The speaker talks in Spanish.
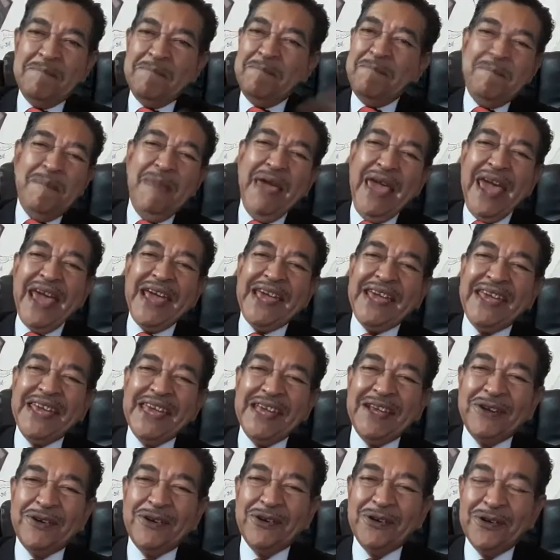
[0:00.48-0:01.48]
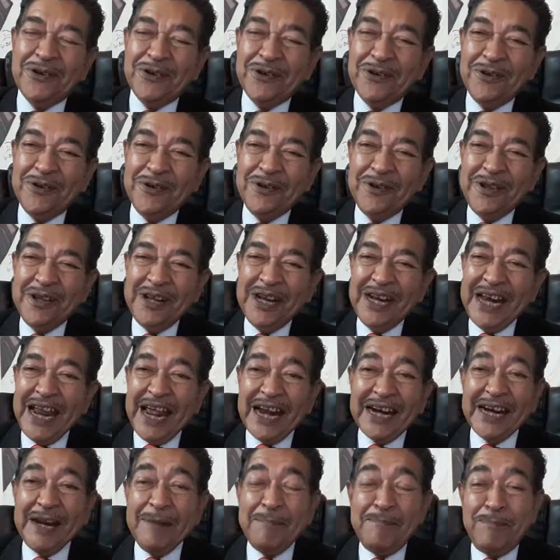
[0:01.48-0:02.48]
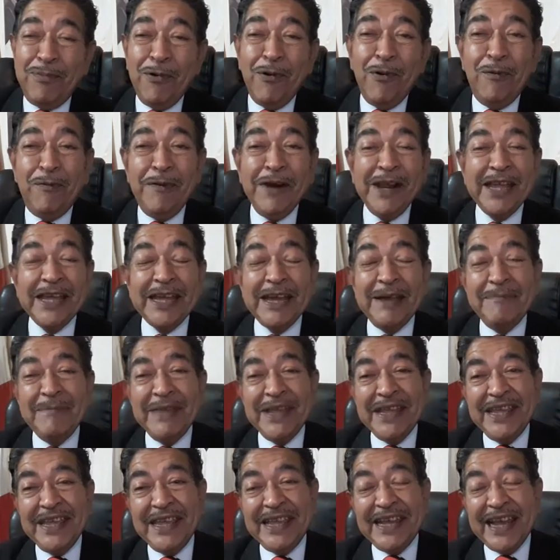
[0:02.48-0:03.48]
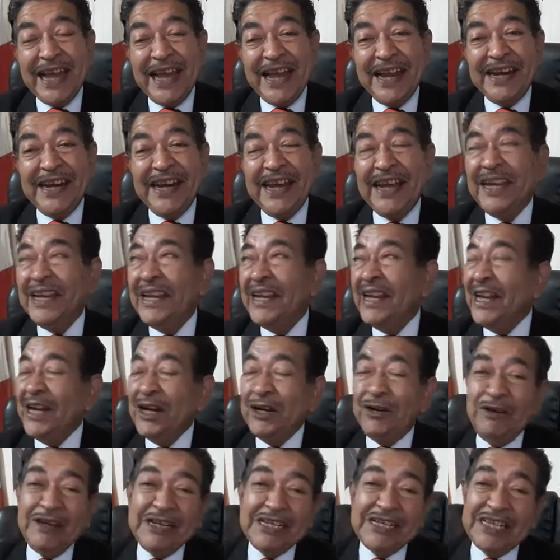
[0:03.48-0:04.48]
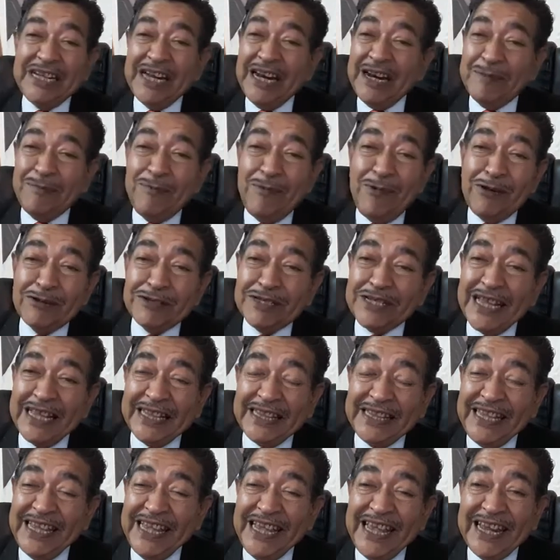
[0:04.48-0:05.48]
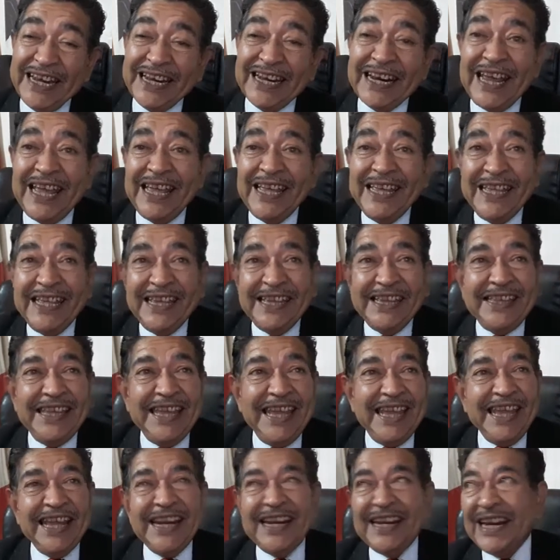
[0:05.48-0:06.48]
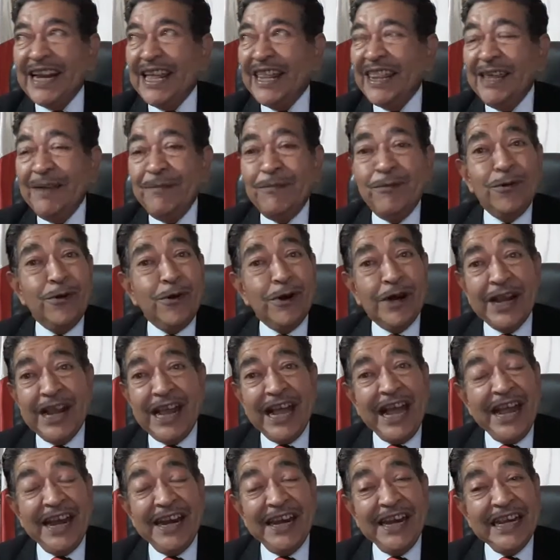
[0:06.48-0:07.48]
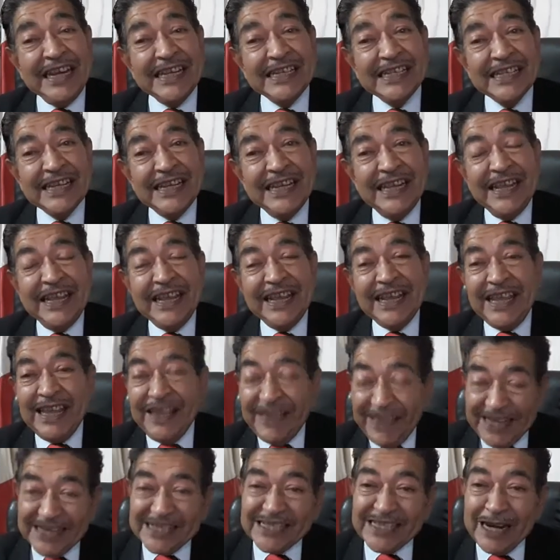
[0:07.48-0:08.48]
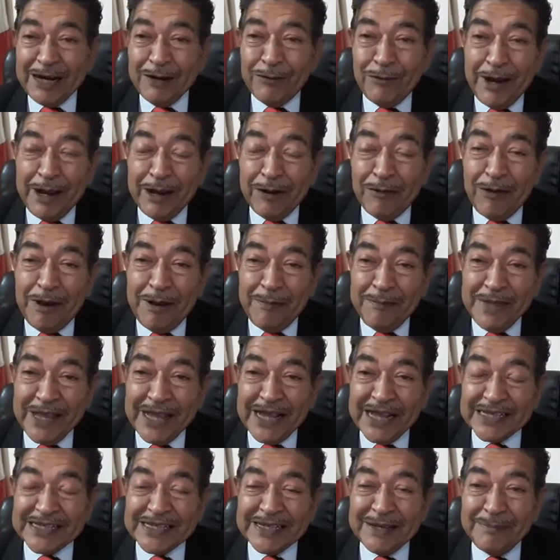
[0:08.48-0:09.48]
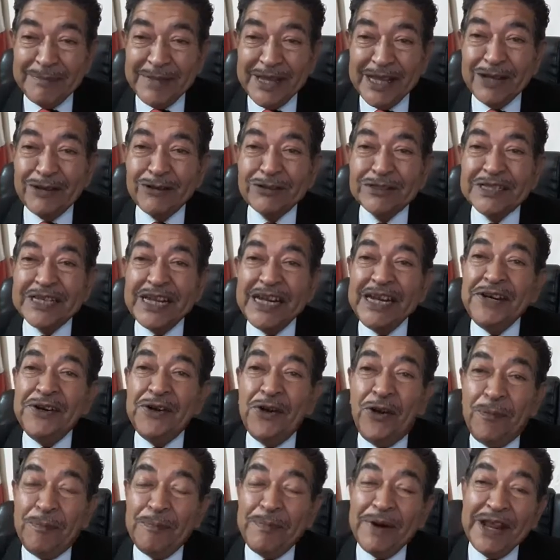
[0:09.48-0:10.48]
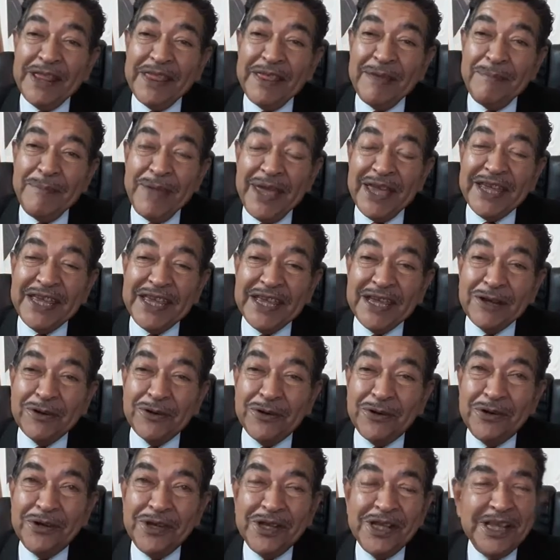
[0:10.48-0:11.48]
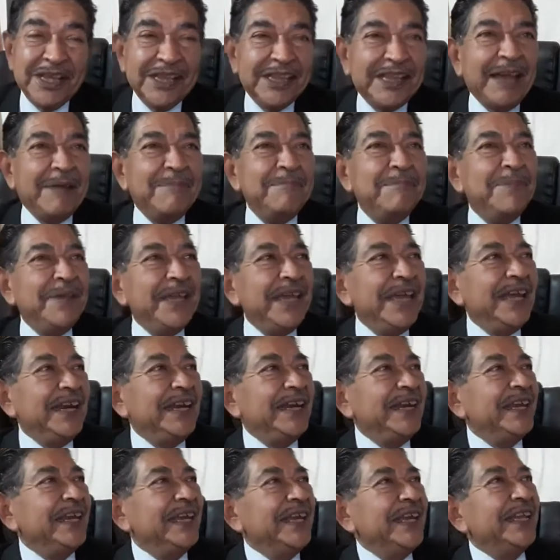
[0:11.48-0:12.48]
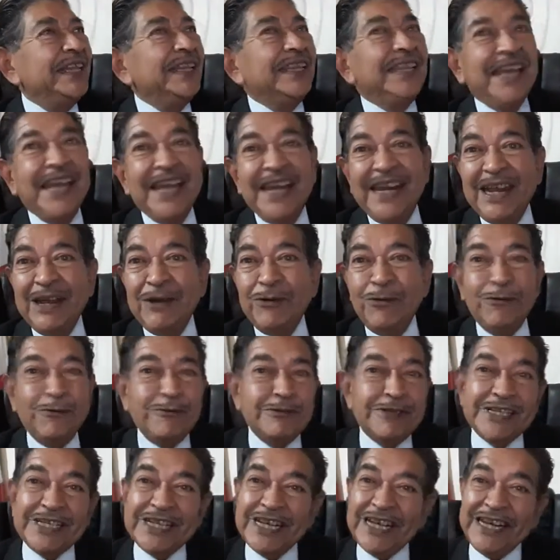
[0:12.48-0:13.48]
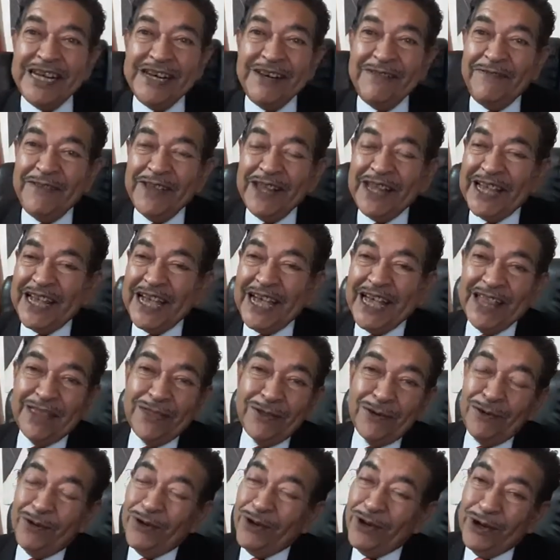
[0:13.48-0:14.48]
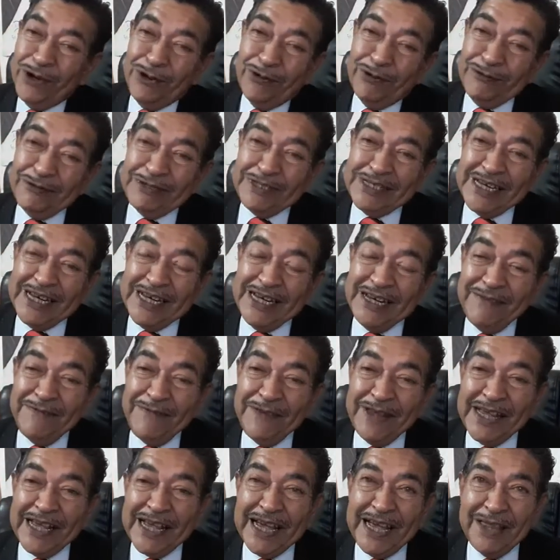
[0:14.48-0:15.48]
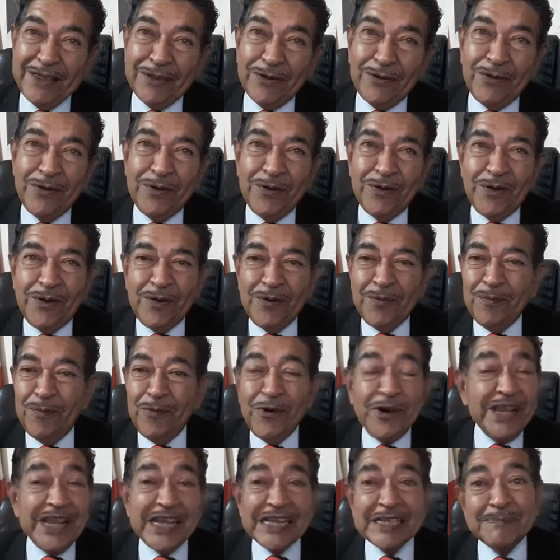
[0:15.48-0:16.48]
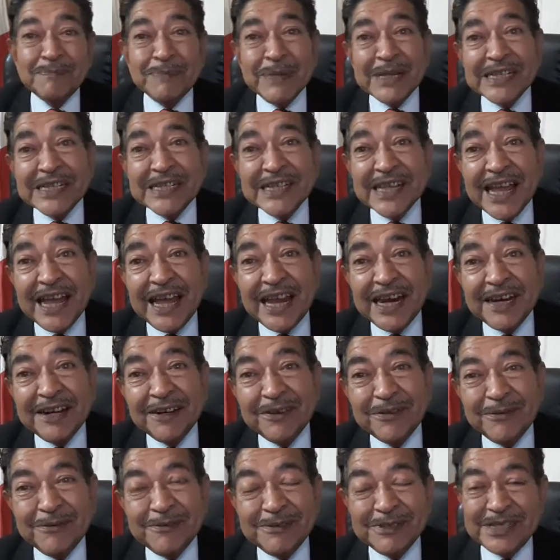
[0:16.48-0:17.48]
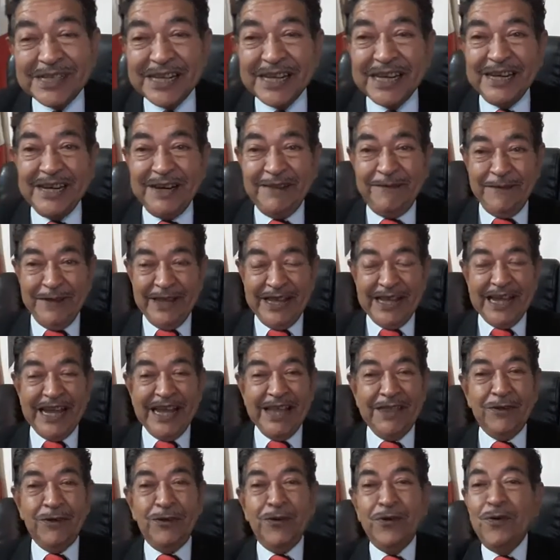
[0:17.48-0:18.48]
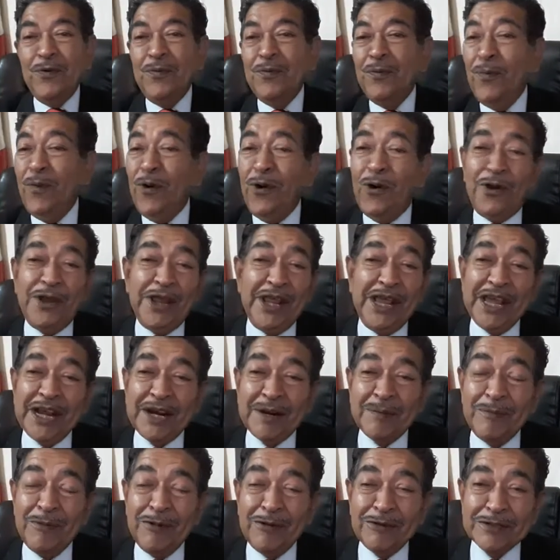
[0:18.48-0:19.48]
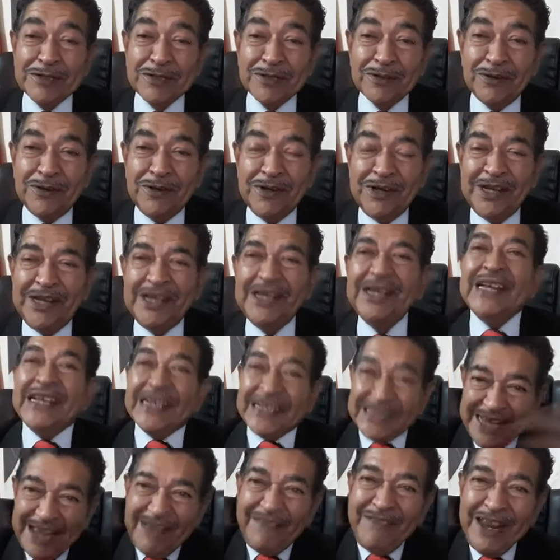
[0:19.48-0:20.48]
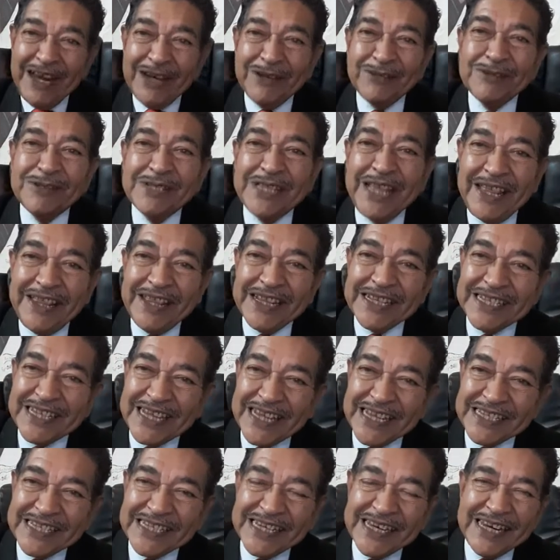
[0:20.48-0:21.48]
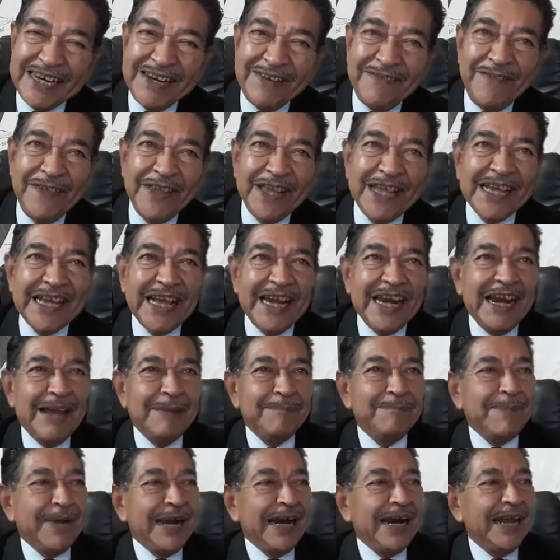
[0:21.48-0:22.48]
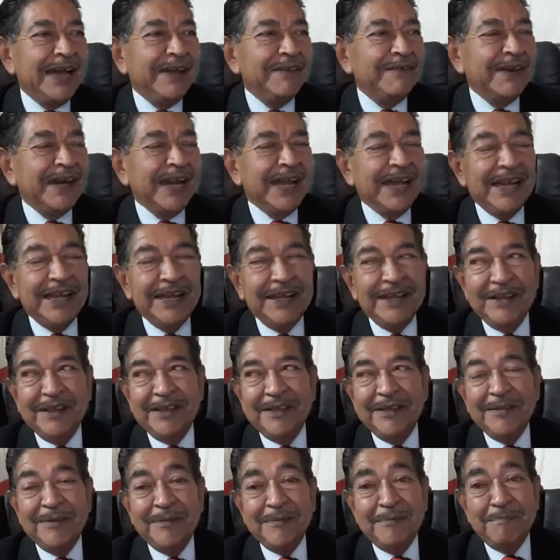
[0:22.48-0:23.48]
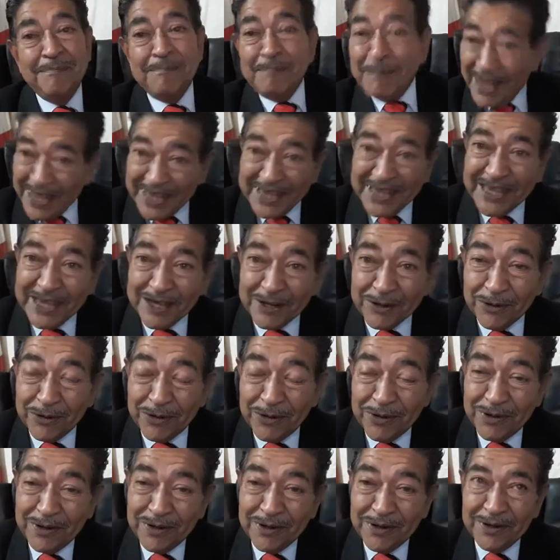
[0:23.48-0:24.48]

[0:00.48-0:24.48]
México, la República Mexicana, nuestra hermosa tierra, tierra de volcanes, que desde luego, amigas, amigos, el nombre de México también tiene un significado, un significado muy especial, un significado muy hermoso. ¿Saben ustedes qué significa la palabra México?